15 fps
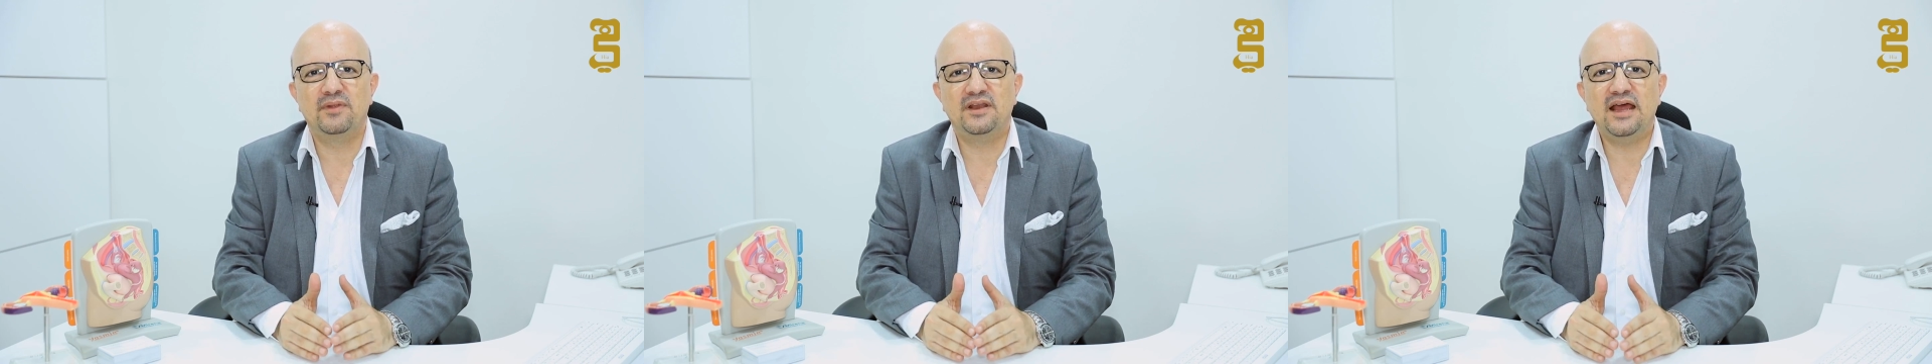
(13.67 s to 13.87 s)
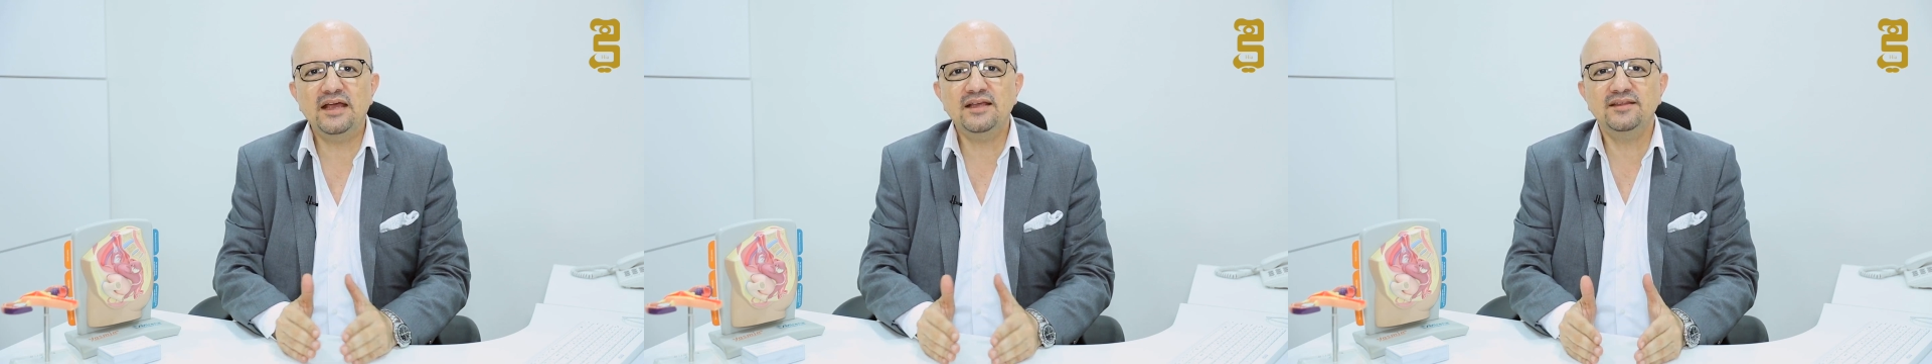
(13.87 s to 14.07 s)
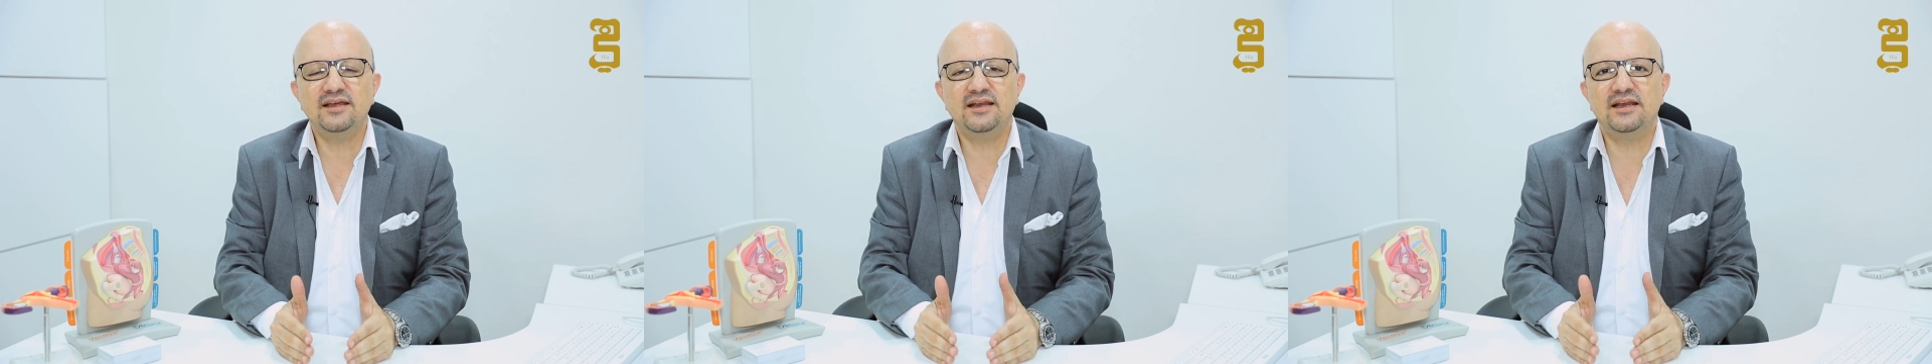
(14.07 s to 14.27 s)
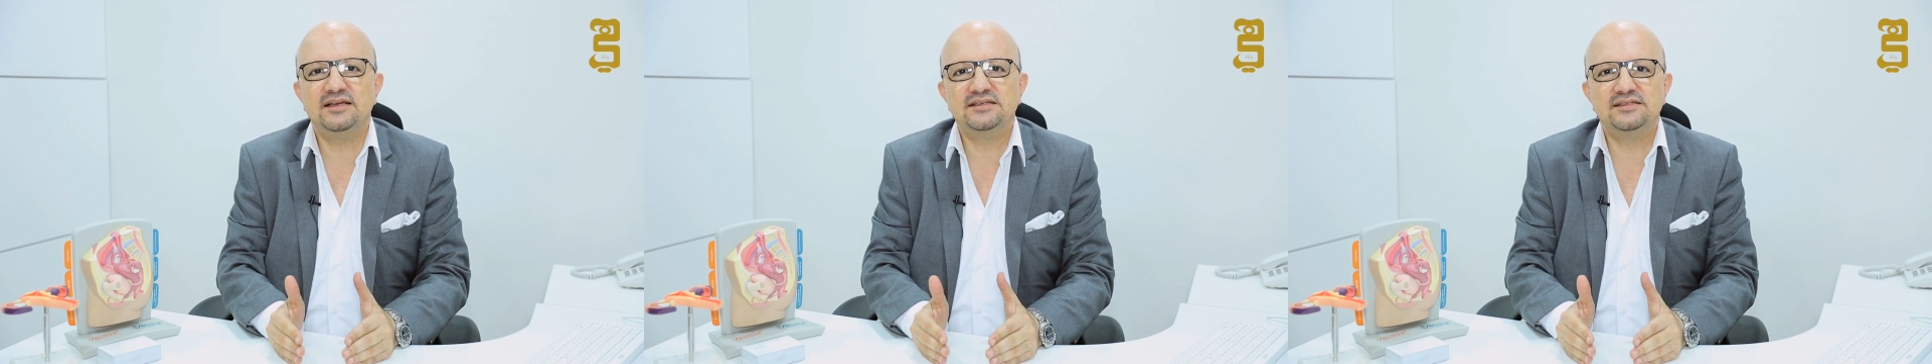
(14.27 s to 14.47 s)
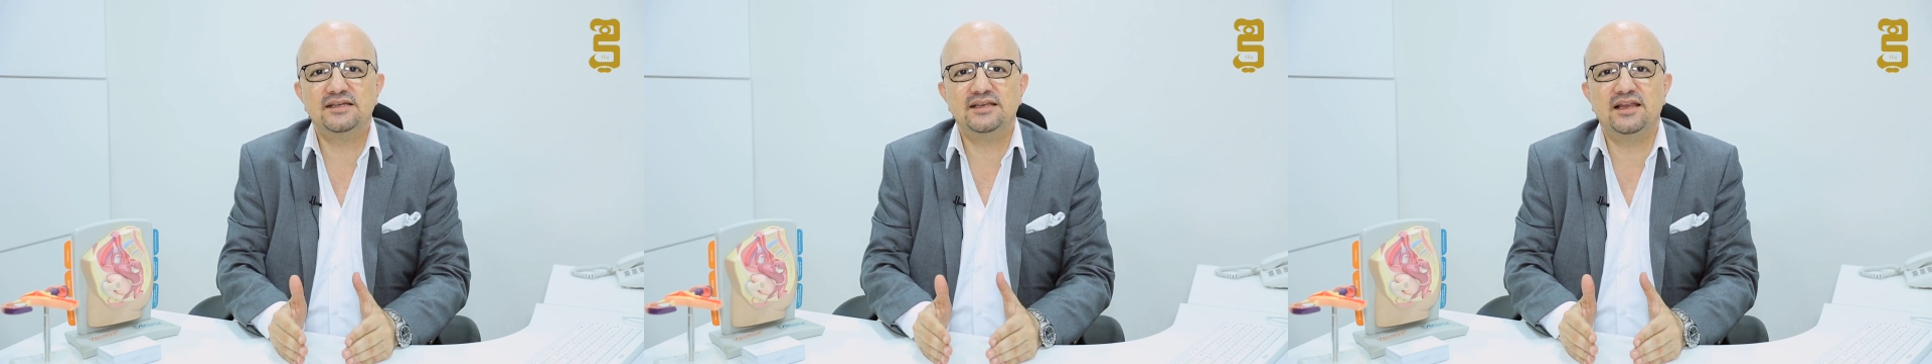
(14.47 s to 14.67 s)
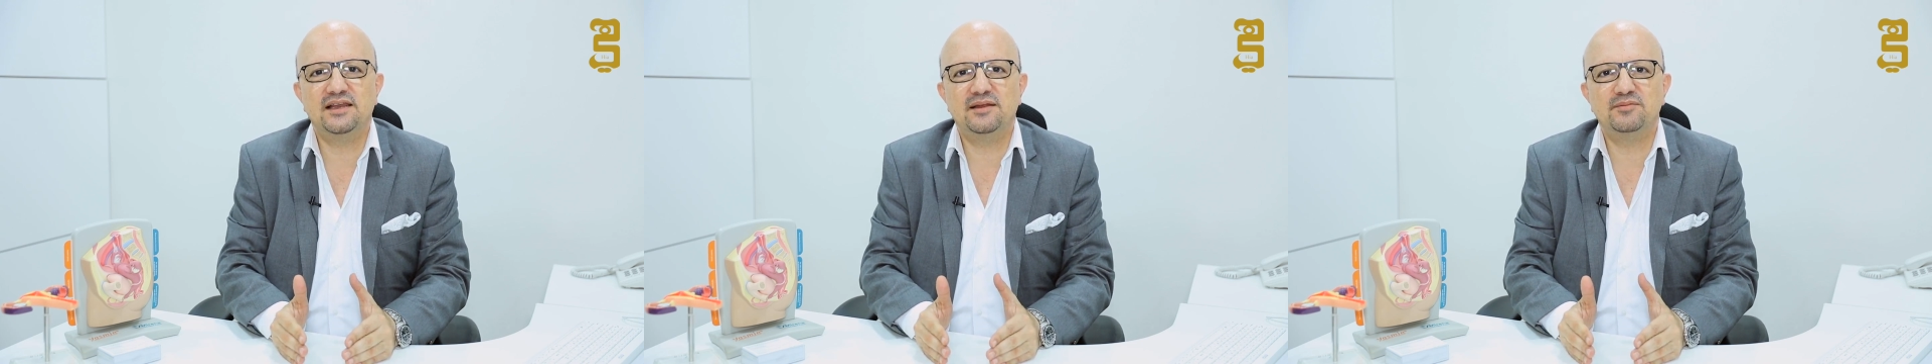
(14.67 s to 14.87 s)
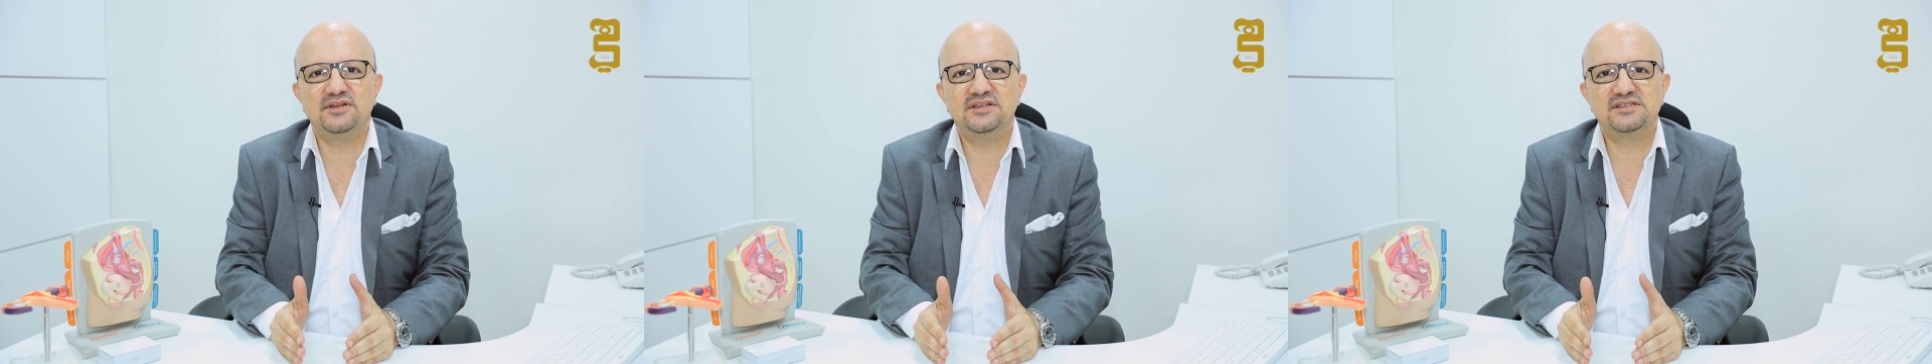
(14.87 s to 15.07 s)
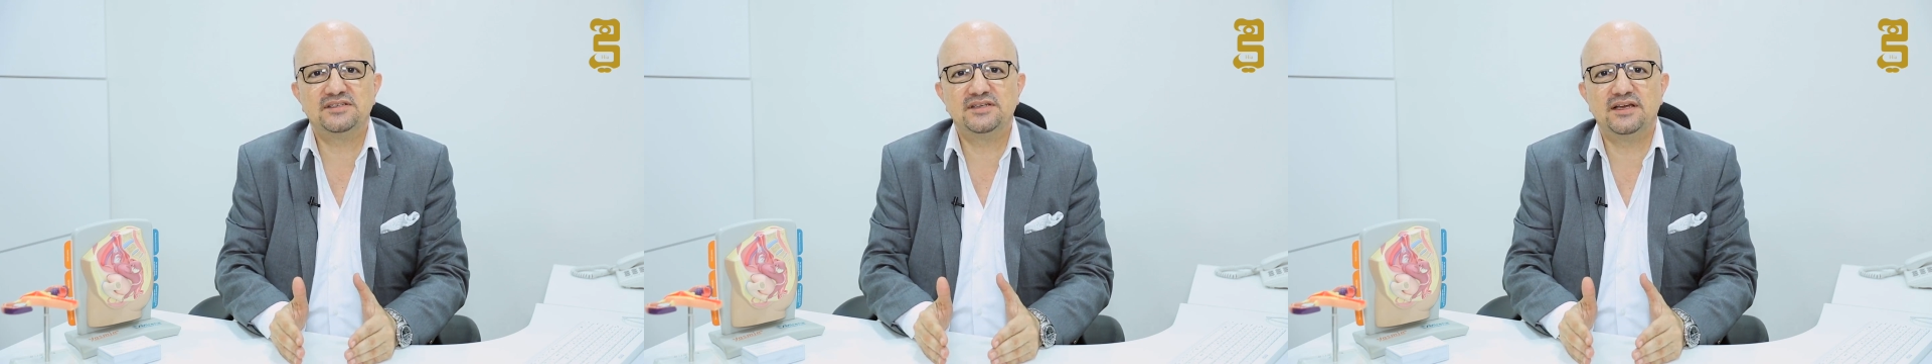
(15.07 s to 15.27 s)
من أكثر الأسئلة اللي
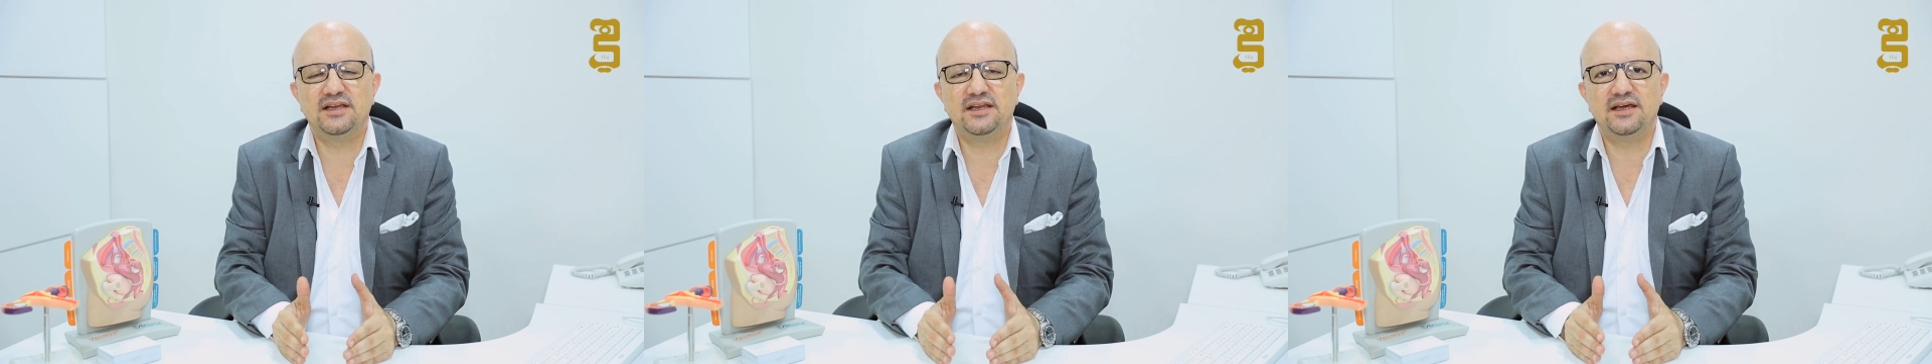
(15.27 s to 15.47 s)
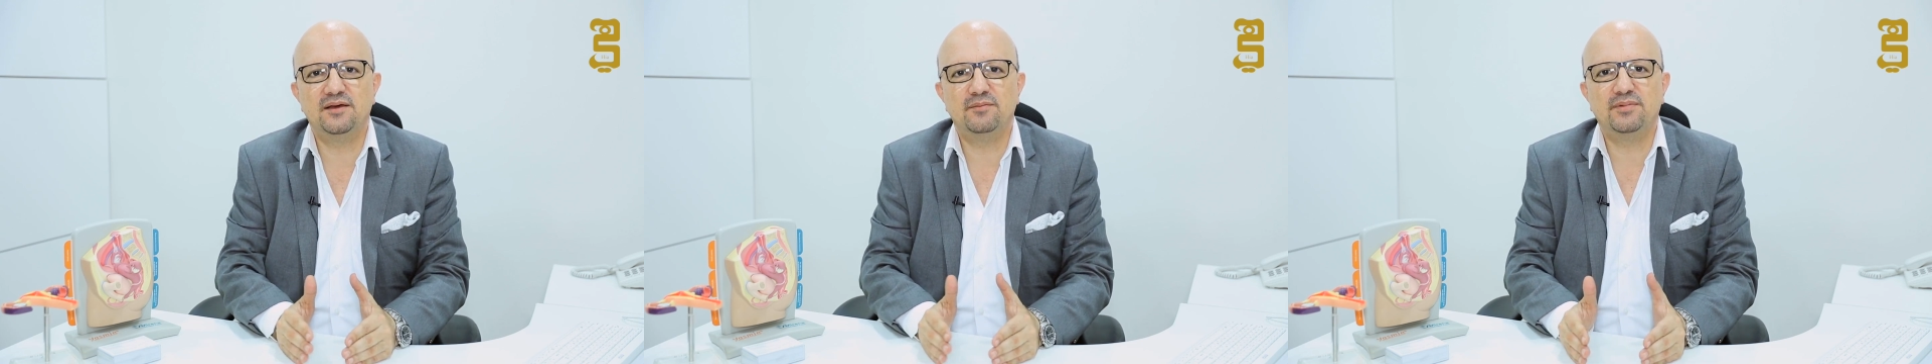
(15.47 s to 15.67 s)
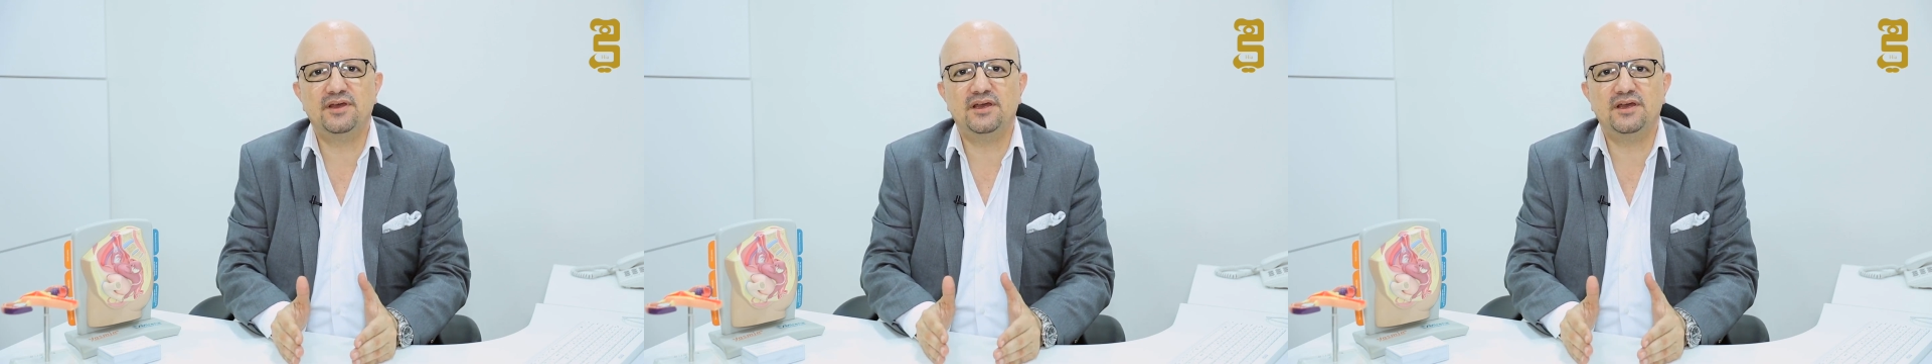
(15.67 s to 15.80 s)
بننسألها